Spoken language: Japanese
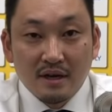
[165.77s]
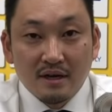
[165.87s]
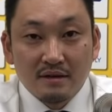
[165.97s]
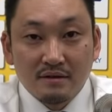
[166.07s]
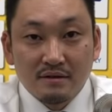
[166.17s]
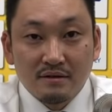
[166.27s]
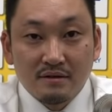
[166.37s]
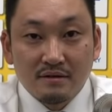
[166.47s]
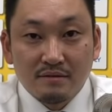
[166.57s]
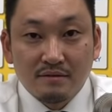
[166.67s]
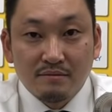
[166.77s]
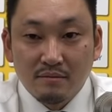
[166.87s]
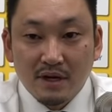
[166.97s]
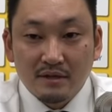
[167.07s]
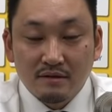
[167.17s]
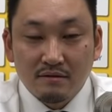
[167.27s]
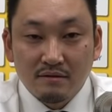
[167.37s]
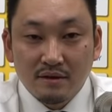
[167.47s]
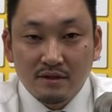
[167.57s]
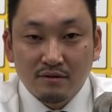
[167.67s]
うーんまあそ
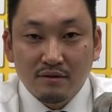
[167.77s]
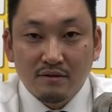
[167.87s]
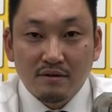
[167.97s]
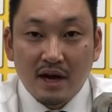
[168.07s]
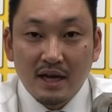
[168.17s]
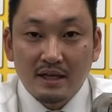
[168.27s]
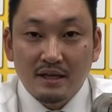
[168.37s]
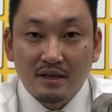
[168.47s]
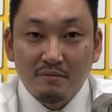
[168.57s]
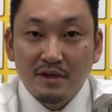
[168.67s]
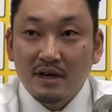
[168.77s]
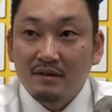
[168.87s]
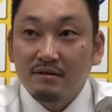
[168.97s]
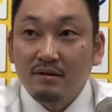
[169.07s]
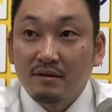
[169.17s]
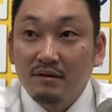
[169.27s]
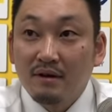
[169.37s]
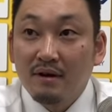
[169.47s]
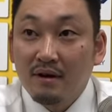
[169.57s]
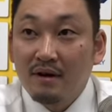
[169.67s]
こはちょっと入ってきてみないと
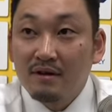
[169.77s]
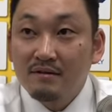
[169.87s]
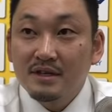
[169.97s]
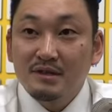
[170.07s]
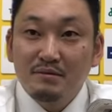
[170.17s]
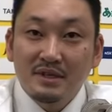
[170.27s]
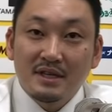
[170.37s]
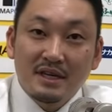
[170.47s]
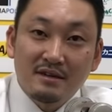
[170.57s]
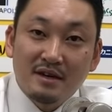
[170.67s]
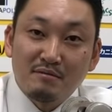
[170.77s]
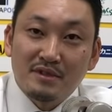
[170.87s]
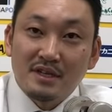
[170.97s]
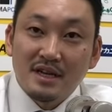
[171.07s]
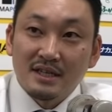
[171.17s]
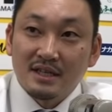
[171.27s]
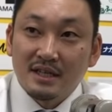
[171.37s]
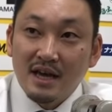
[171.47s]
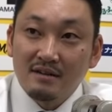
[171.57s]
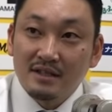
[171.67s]
上積みできるかもしれないし
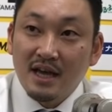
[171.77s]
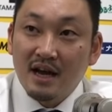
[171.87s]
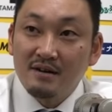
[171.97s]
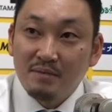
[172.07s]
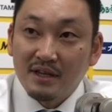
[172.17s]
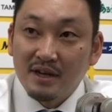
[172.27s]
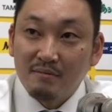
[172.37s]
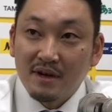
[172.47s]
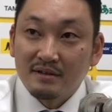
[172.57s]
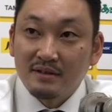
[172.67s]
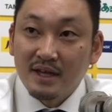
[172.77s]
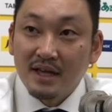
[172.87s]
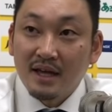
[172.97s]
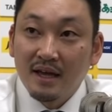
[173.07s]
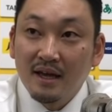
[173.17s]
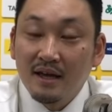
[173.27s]
逆に下がるパターンもあるんで。